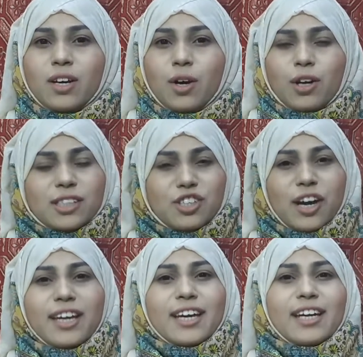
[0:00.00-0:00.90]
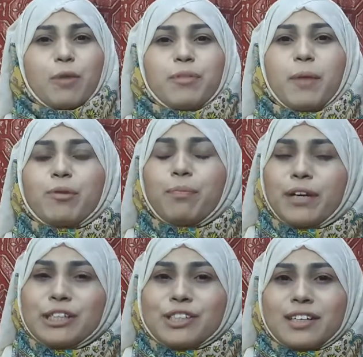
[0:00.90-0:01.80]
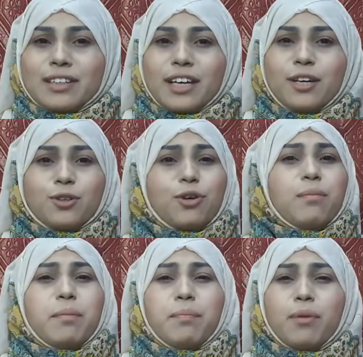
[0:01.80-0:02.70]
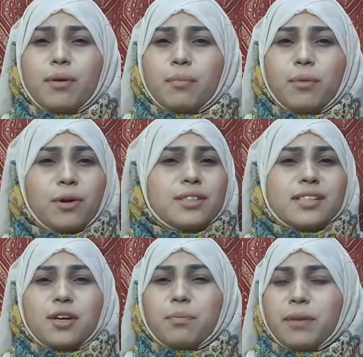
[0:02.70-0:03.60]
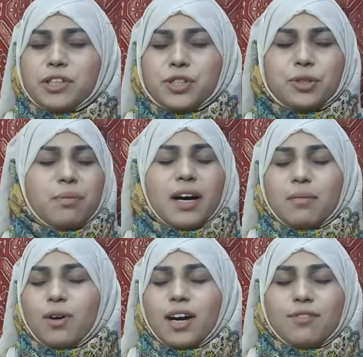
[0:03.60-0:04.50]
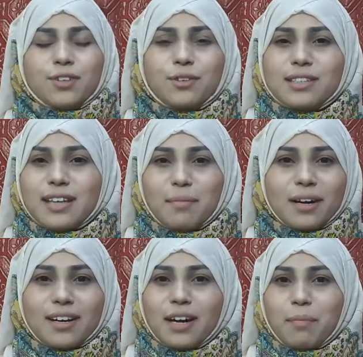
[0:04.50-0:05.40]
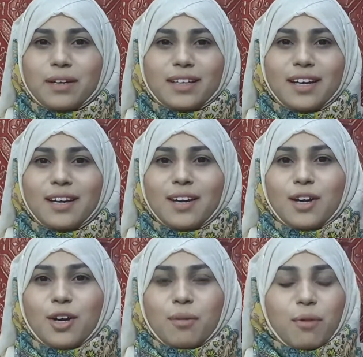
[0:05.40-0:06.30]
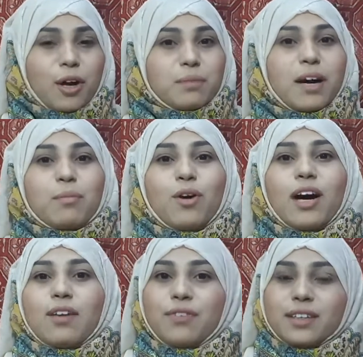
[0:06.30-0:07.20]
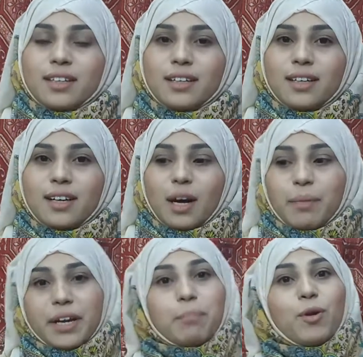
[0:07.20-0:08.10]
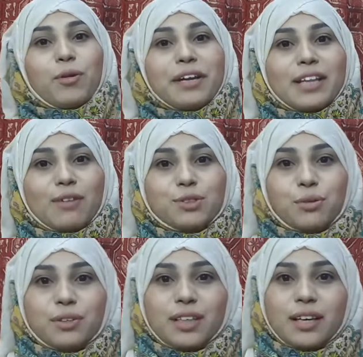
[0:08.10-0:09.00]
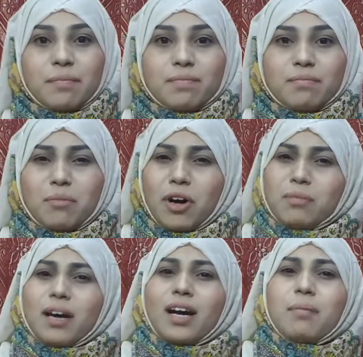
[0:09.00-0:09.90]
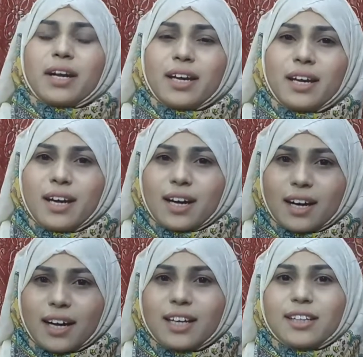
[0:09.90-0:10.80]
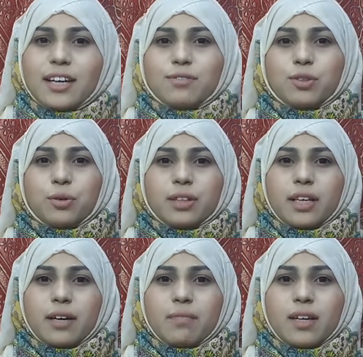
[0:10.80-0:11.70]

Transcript: और सच्चाई के लिए अपने आप को पेश करते हैं तो हमें बहुत सी और बेशुमार मुखालफतों का सामना करना पड़ता है बहुत बार मुखालफत हमारे अपनों की तरफ से होती है बहुत बार हमारे घर की तरफ से होती है